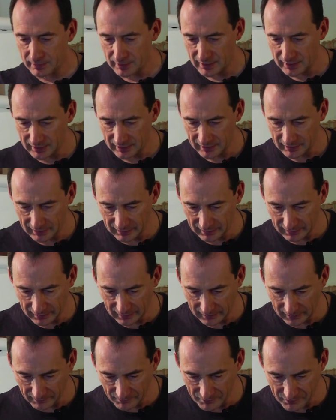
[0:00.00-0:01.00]

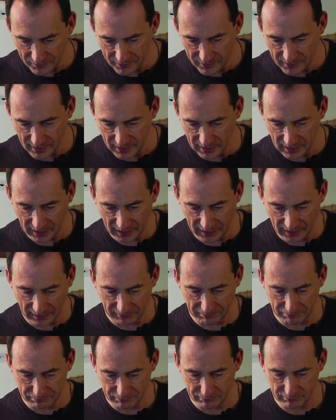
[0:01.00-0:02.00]
ehm, di
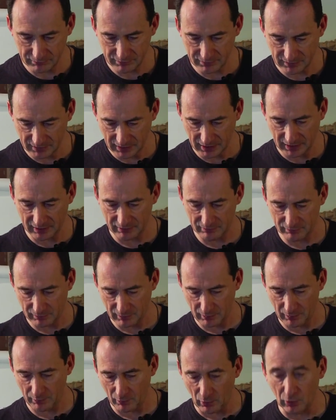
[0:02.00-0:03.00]

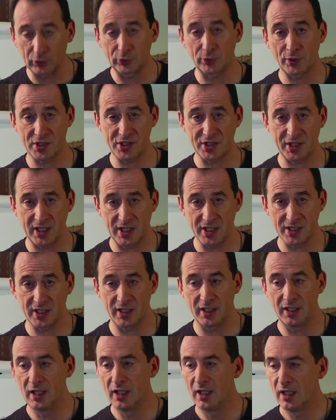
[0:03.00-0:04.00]
molto
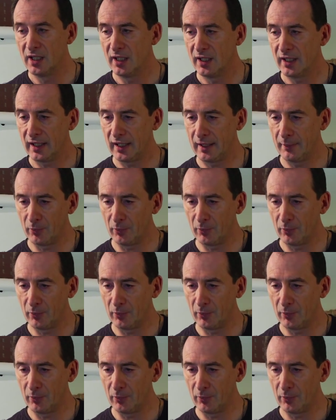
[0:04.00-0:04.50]
estesa e